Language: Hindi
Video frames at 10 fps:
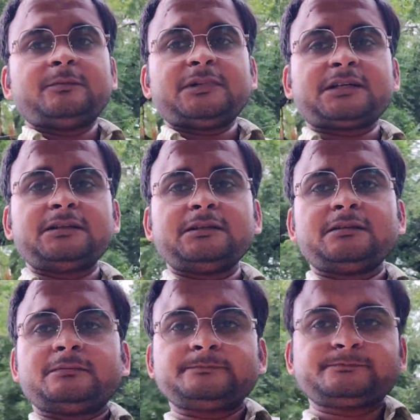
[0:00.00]
बाकी
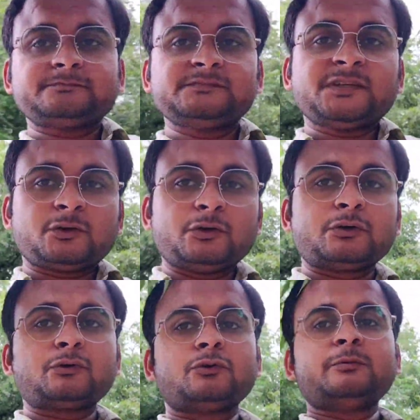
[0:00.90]

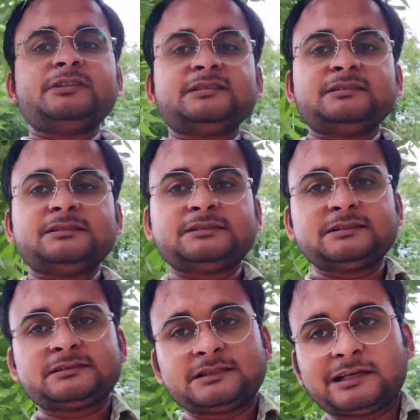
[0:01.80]
गौरव को भी इससे
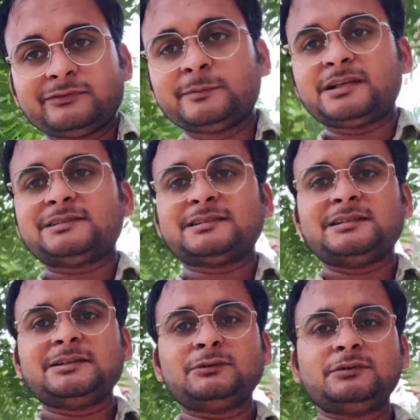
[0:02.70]
काफ़ी
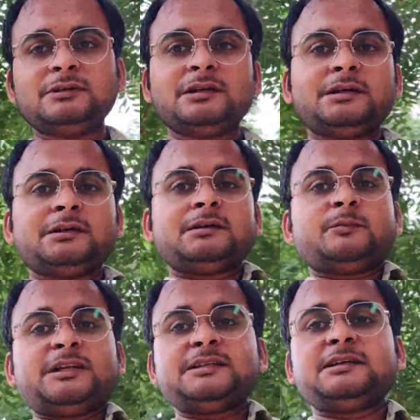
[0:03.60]
परेशानियाँ हुई
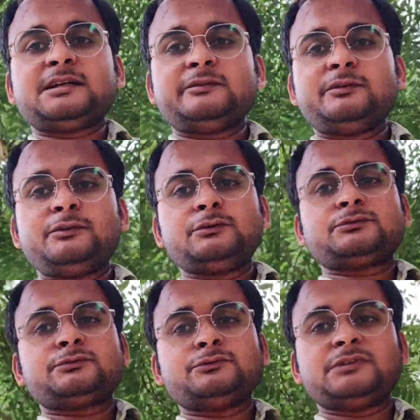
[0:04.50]
मैंने देखा
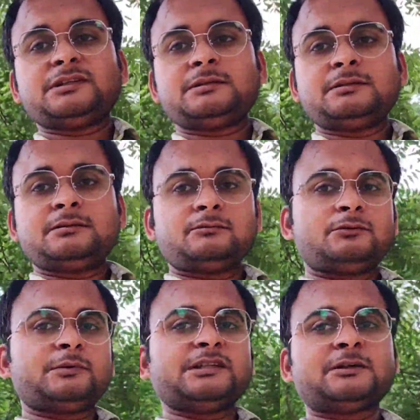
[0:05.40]
वीडियोस को जो है
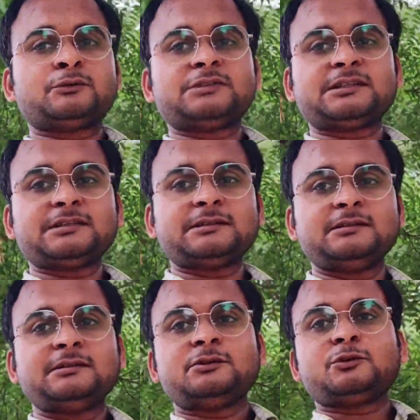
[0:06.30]
वो बंदा रोता था
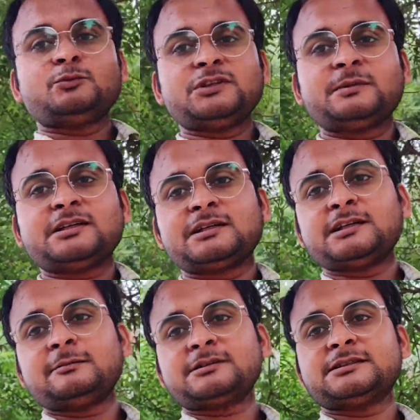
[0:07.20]
तो मुझे बड़ा
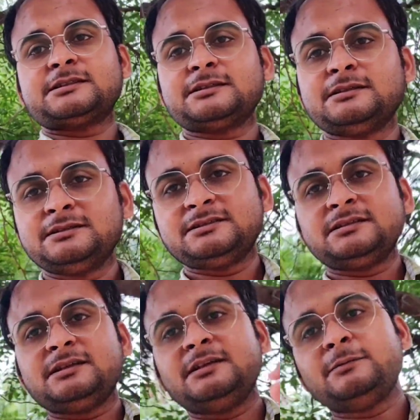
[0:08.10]
खराब लगता था कि किसी
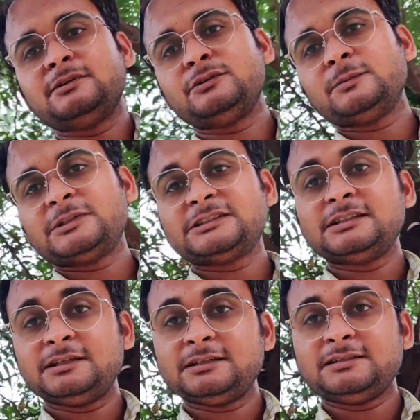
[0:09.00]
गरीब की जो है मदद
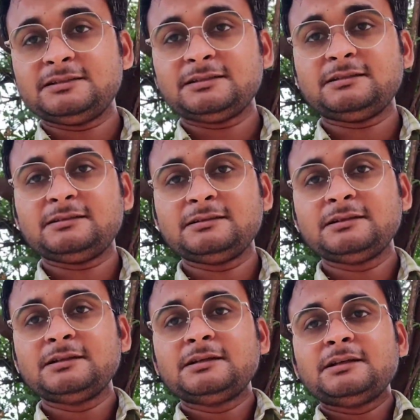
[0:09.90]
नहीं करनी चाहिए
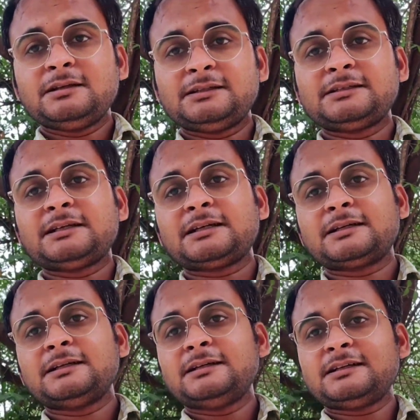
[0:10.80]
लेकिन क्या
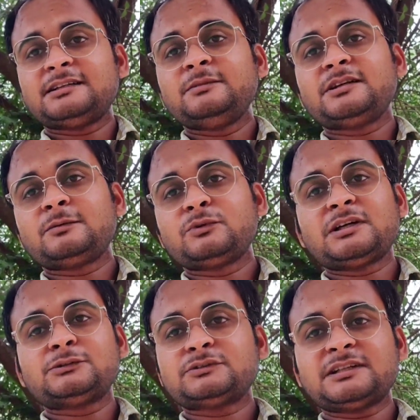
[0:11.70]
करें एक आदमी अगर
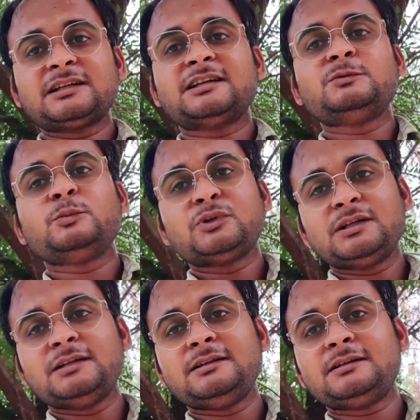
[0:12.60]
बुरा है तो सारे आदमी बुरे
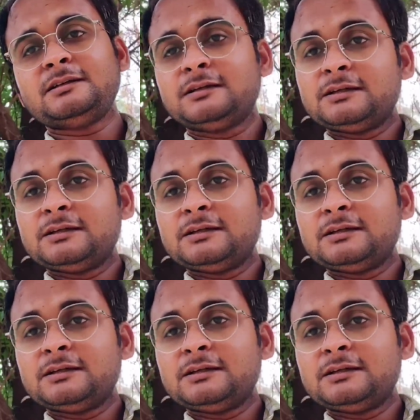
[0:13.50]
नहीं हैं